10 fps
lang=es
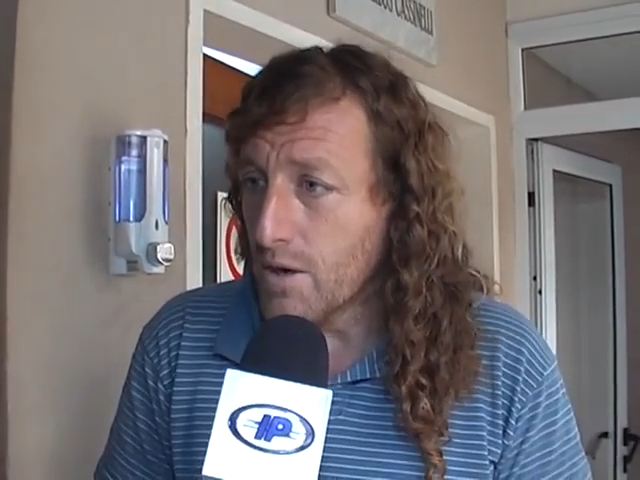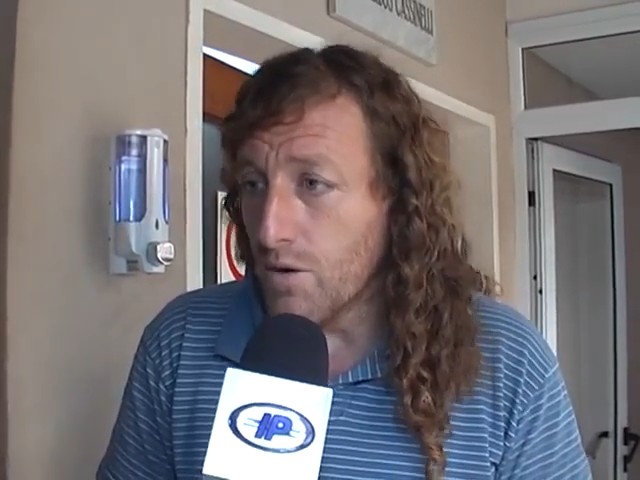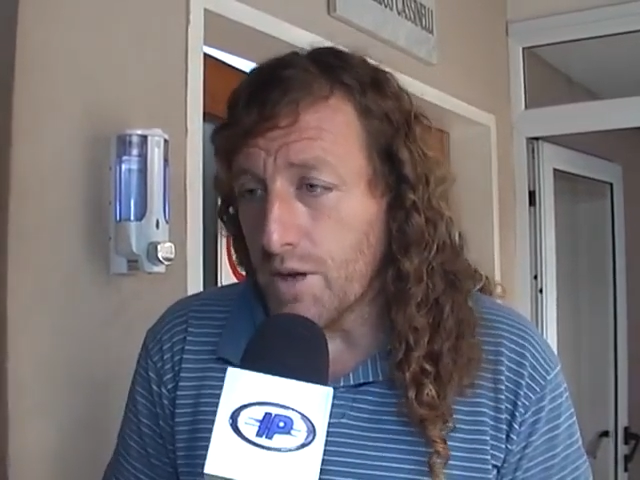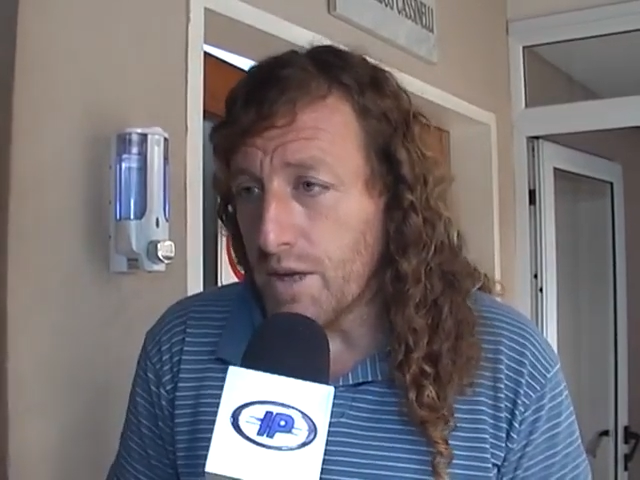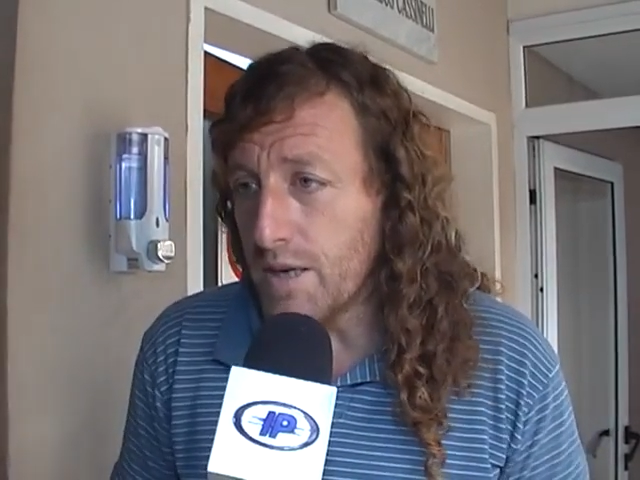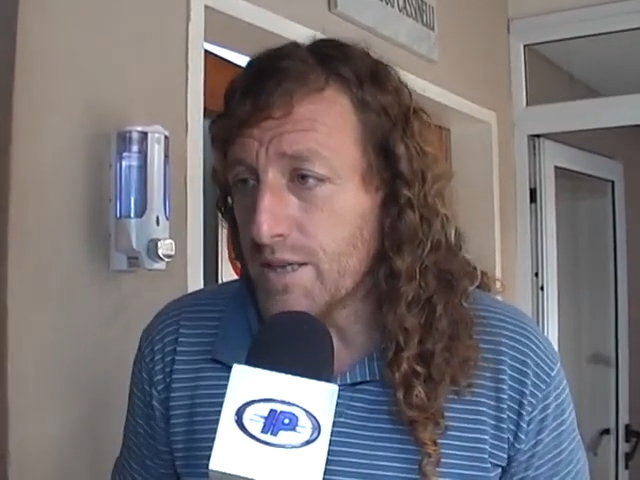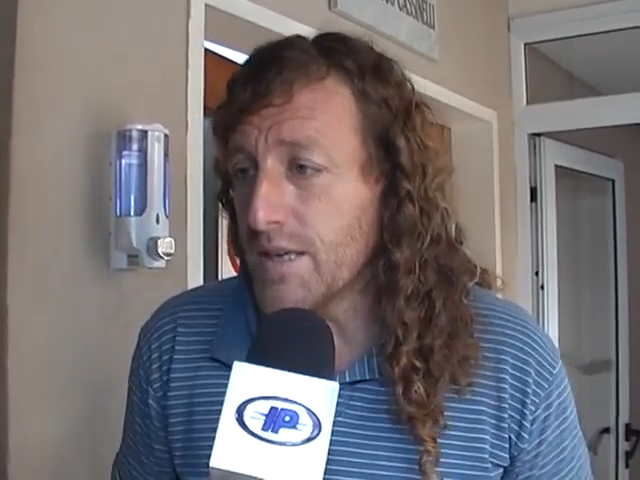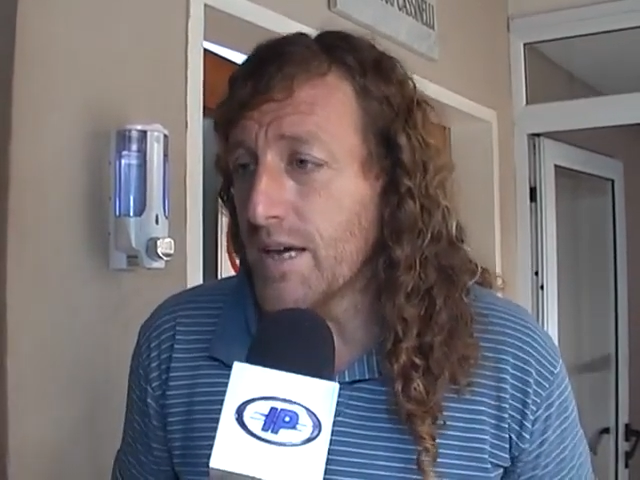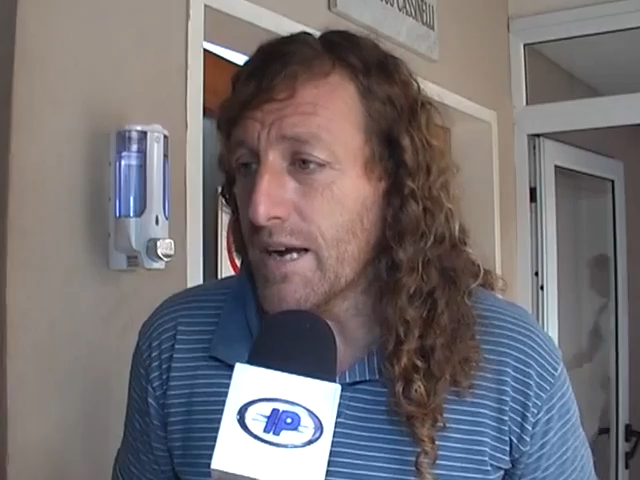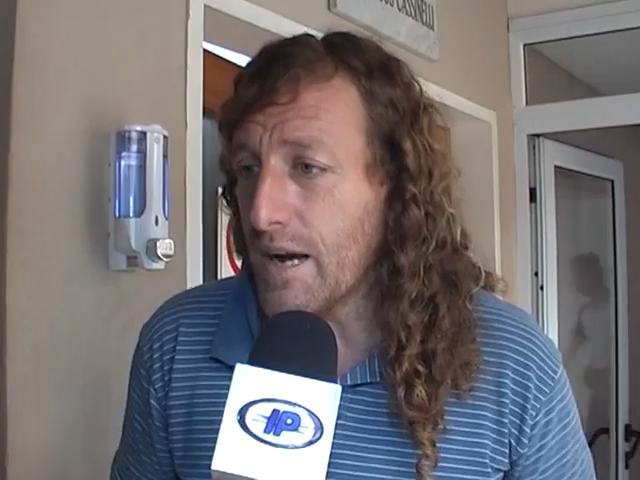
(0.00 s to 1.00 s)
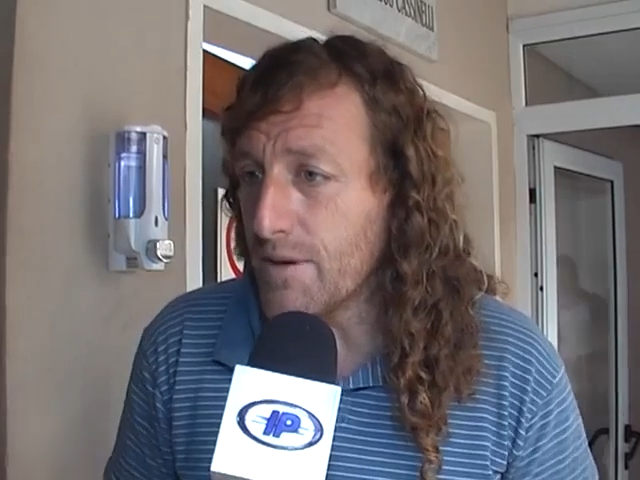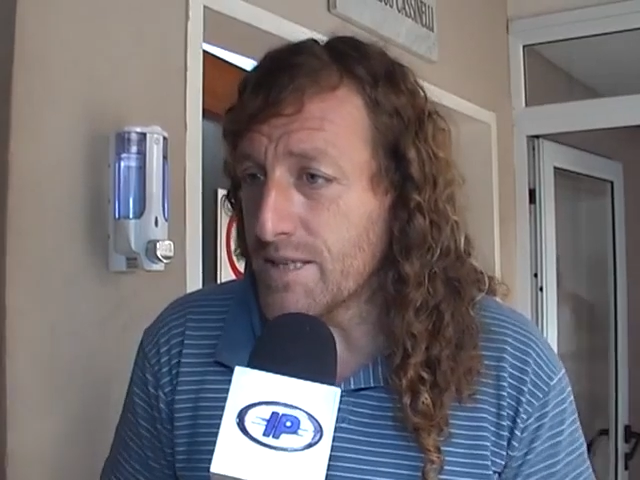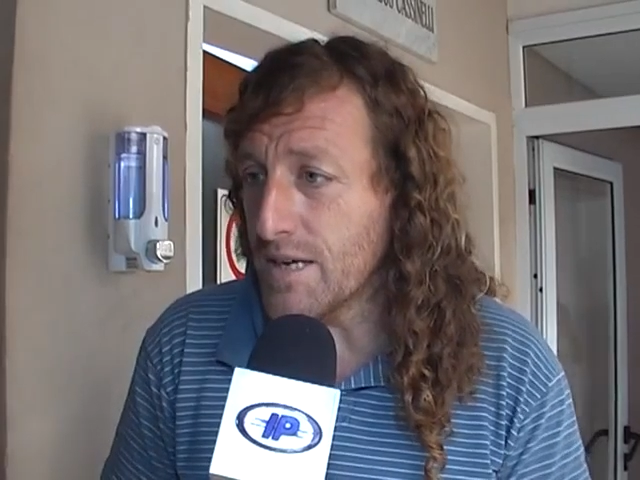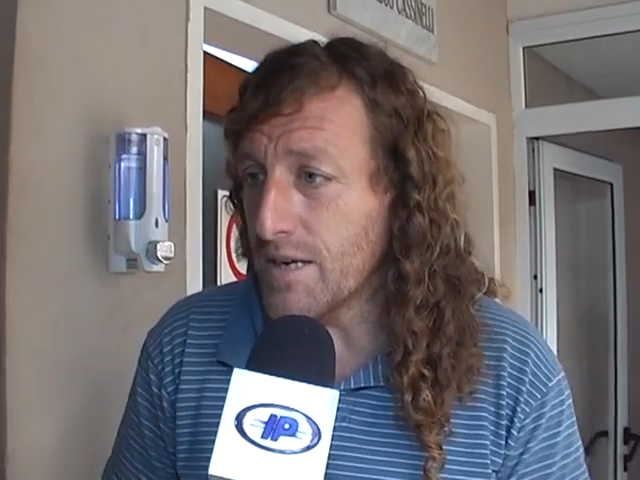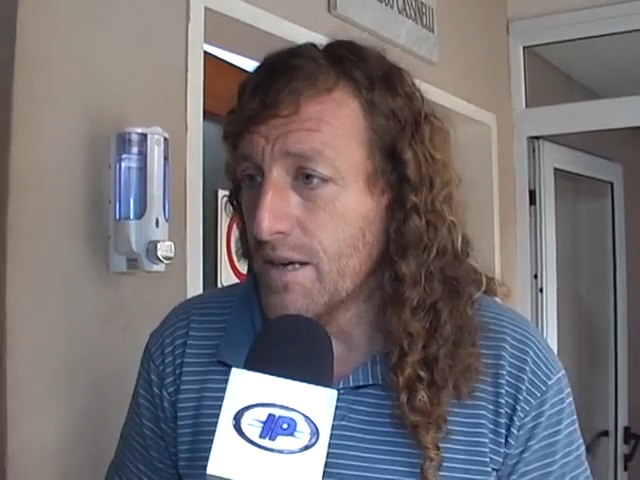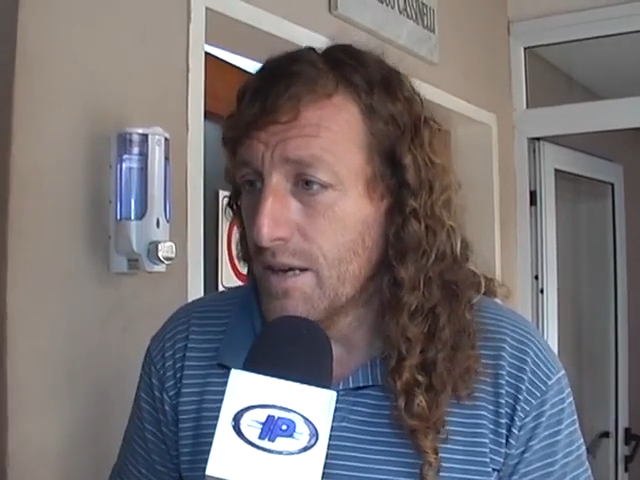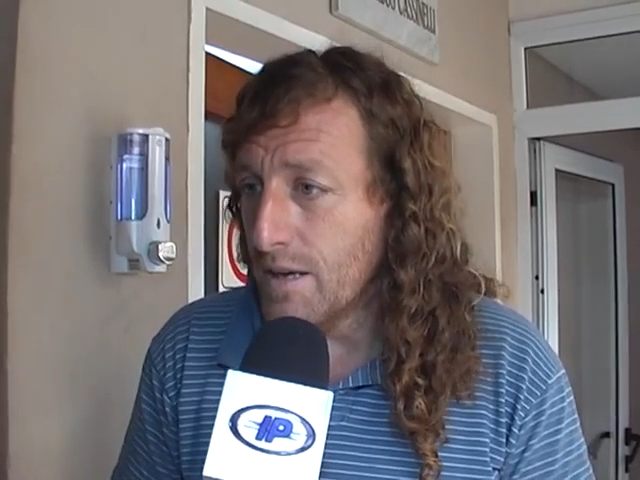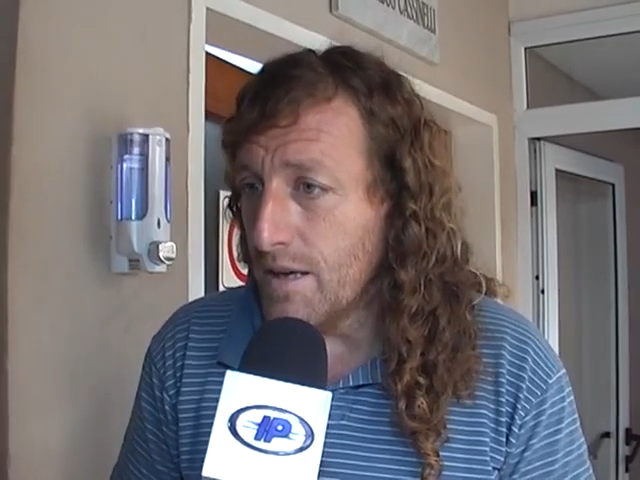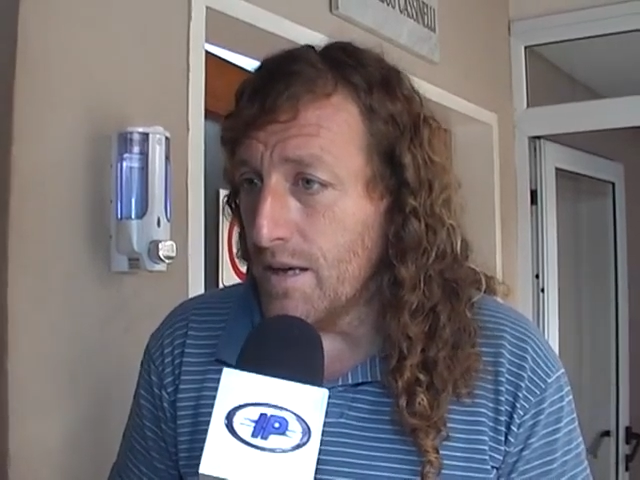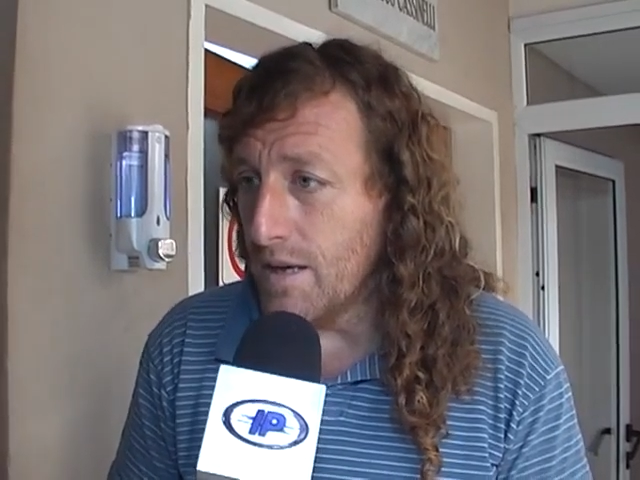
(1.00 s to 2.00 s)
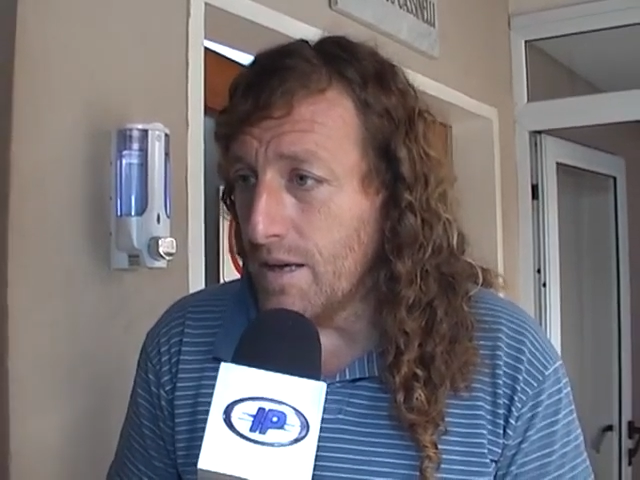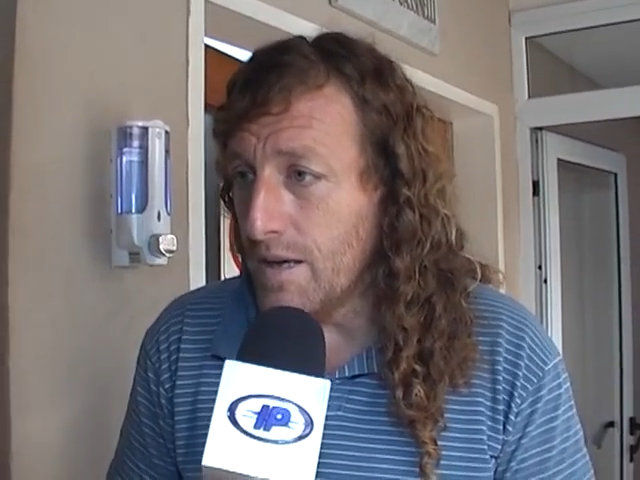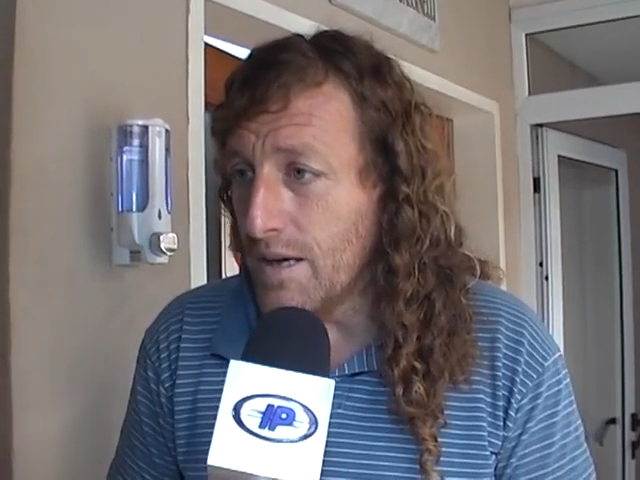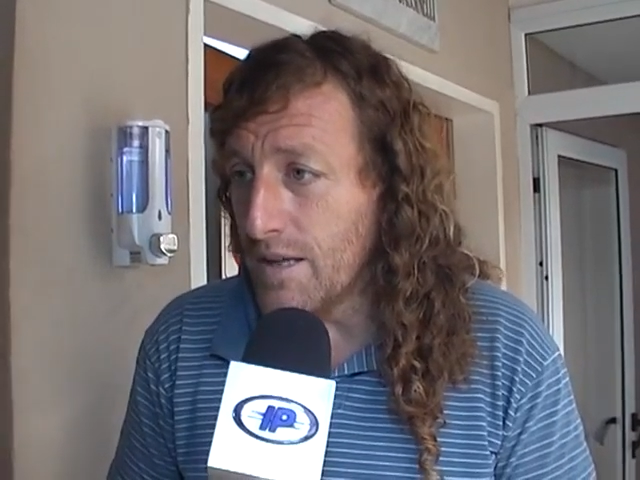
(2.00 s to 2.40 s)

con quienes encabezan eh,